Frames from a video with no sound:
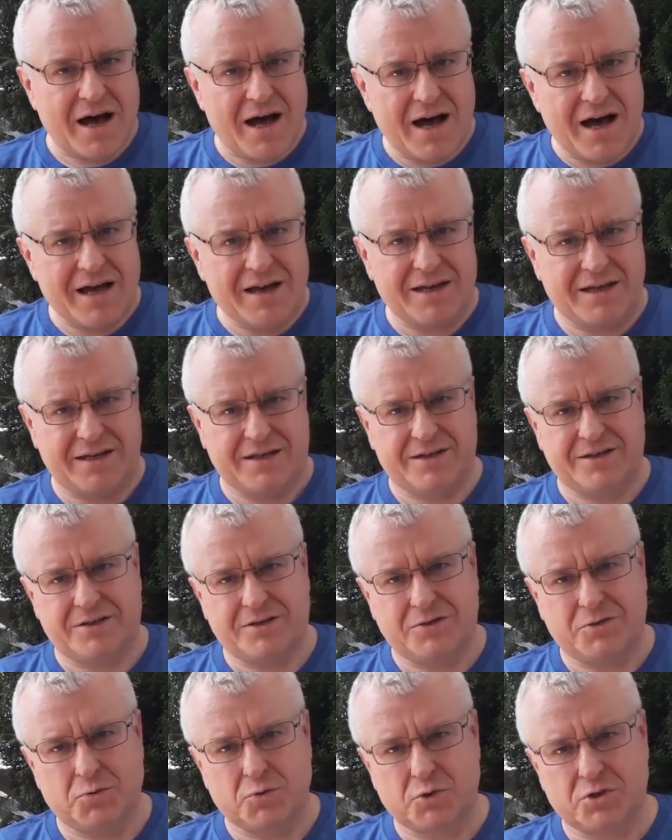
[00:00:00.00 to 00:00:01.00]
Ale
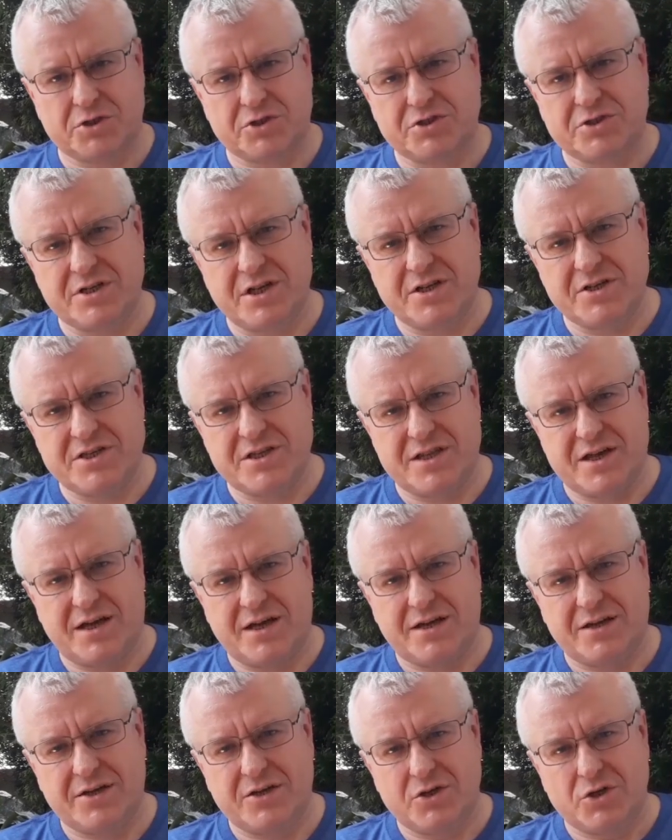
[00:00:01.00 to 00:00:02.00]
u
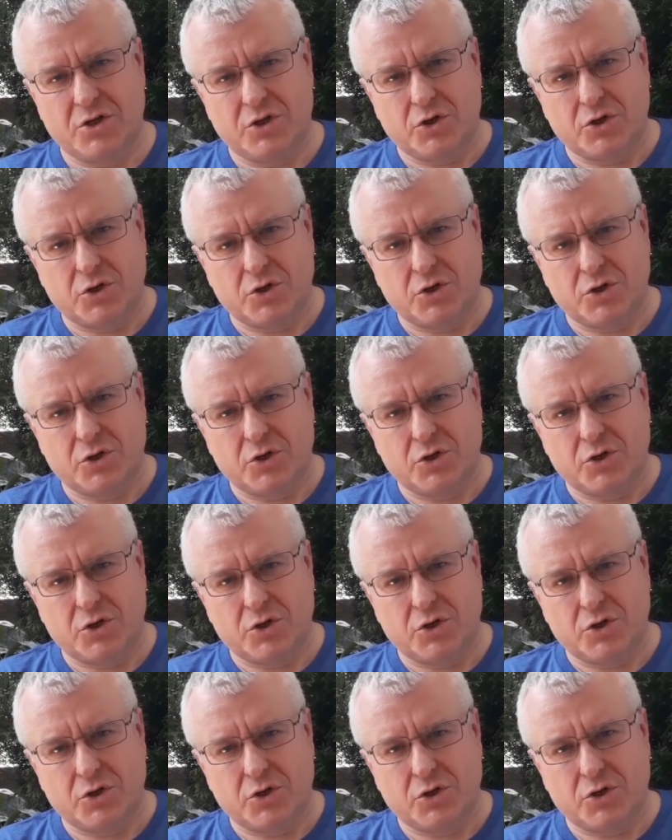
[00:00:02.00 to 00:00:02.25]
chrześcijanina